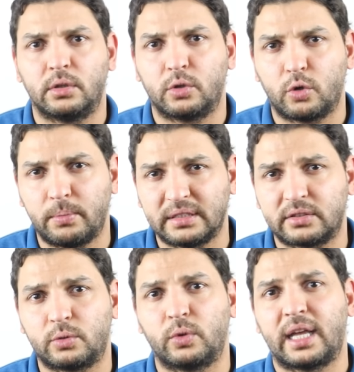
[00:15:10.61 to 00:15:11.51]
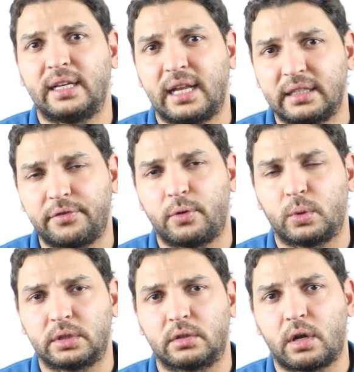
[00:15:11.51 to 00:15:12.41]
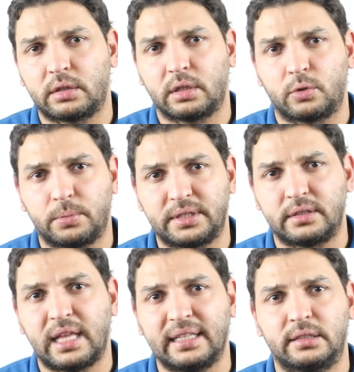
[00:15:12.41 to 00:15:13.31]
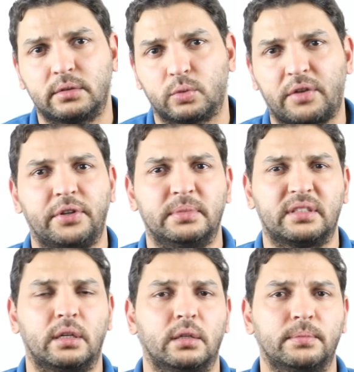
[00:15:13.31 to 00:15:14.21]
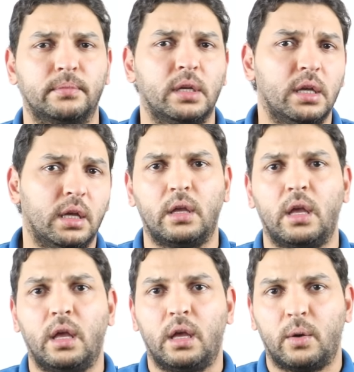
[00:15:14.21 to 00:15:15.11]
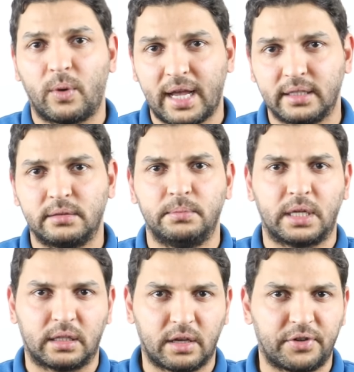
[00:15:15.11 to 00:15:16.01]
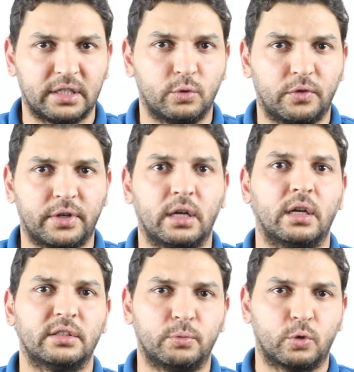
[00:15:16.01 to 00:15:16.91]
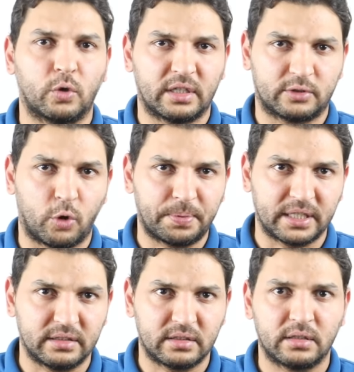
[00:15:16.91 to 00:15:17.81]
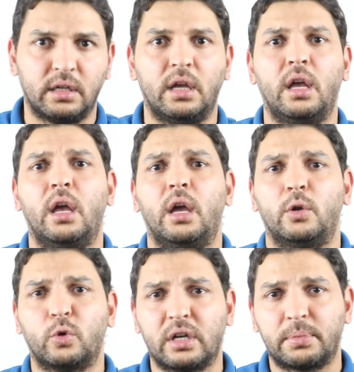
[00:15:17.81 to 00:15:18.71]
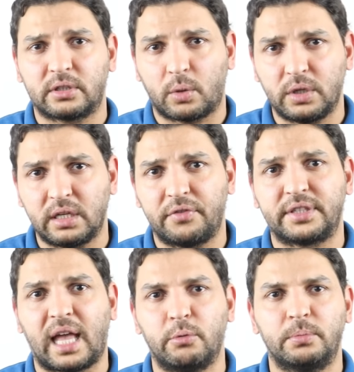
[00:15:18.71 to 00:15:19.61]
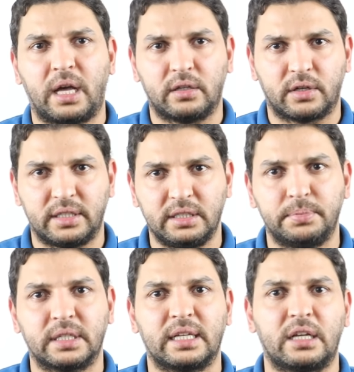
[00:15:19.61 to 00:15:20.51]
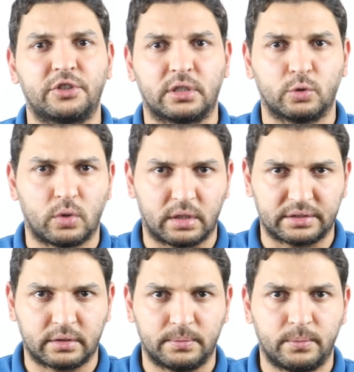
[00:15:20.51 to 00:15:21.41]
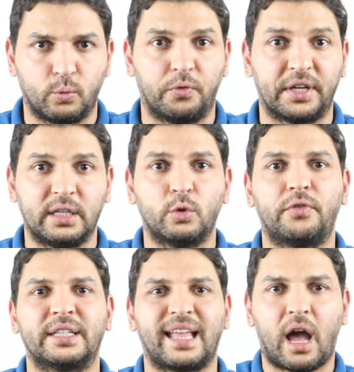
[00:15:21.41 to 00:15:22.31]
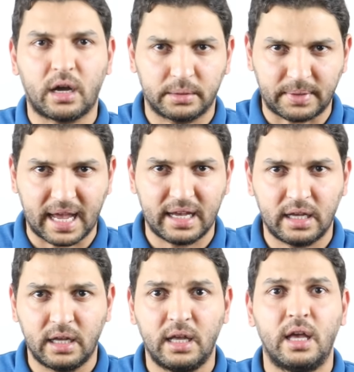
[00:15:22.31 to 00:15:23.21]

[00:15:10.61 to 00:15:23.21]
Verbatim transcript: جم مصر وكان الهدف هو تكرار تجربه نحت ورفع المسله واحد من اعضاء فريق نوفا اسمه روجرز هوبكنز له خبره طويله في التعامل مع الجرانيت من خلال شركته الخاصه وفريق نوفا تعاقد معاه